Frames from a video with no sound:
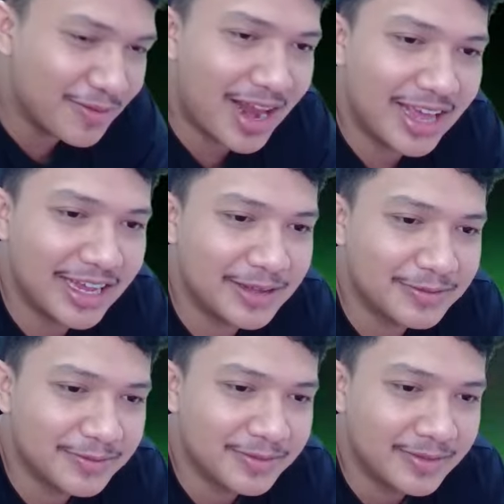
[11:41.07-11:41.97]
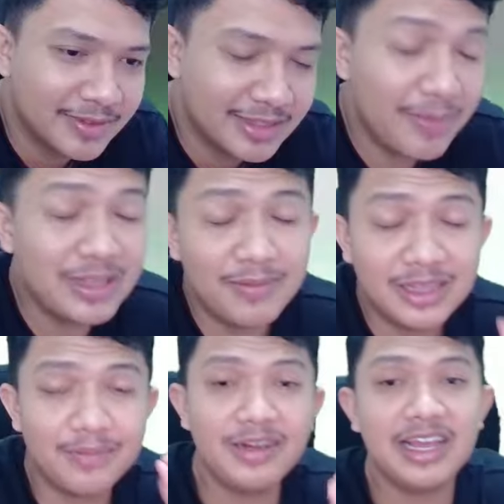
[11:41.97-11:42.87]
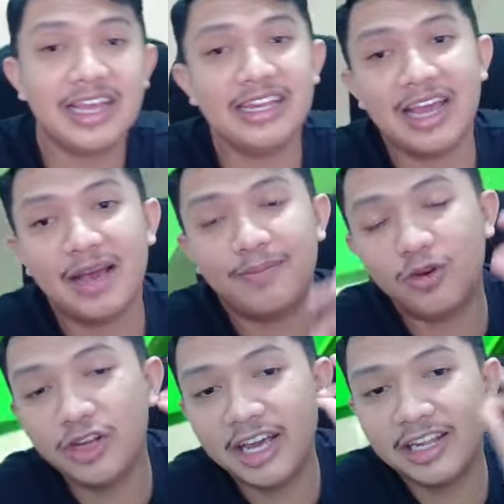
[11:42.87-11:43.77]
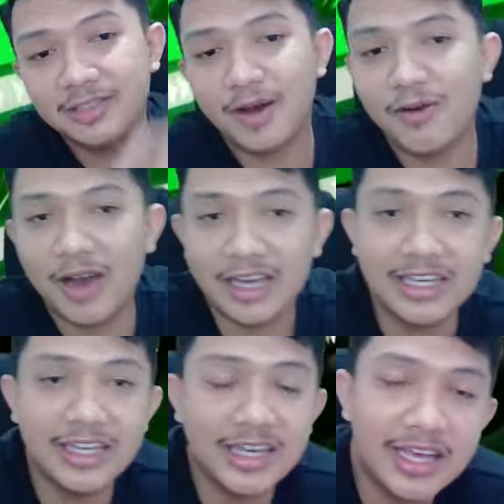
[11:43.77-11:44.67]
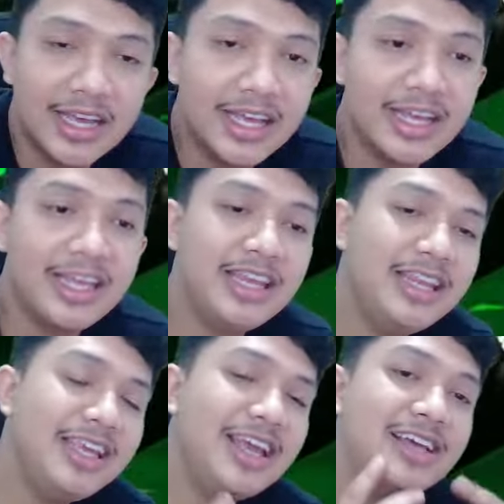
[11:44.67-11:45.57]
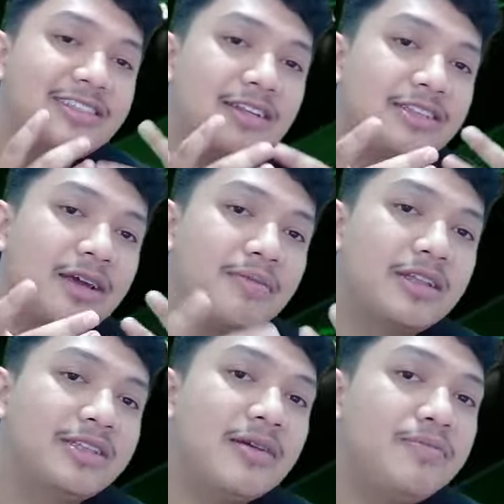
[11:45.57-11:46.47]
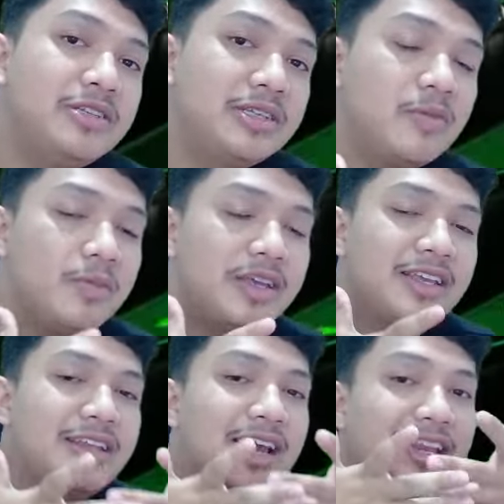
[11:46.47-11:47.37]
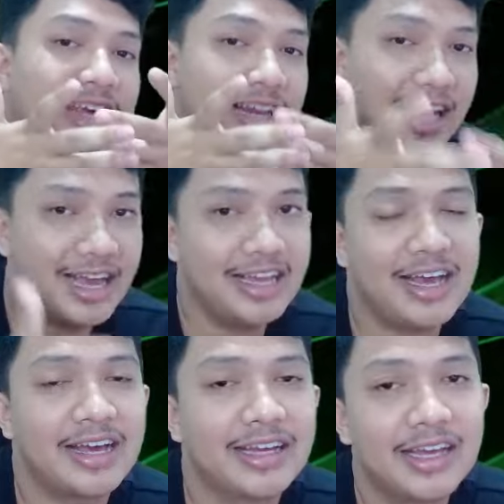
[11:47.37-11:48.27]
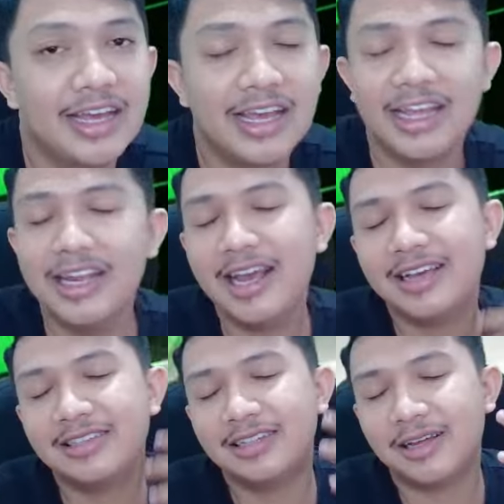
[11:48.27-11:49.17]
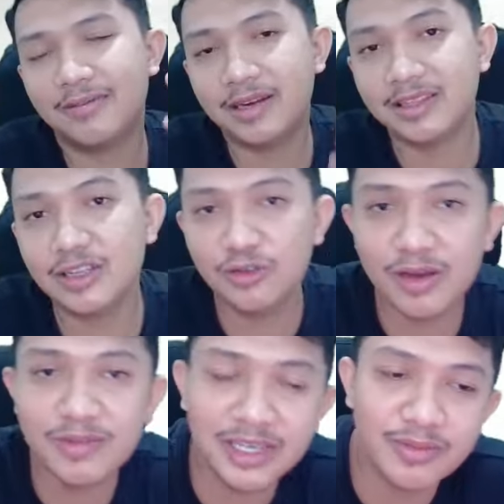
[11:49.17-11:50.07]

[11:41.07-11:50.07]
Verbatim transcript: coba lagi tapi teman-teman ya ini ya perlu digarisbawahi ini nggak serta merta bisa membuat kalian kaya ini nggak serta merta juga bisa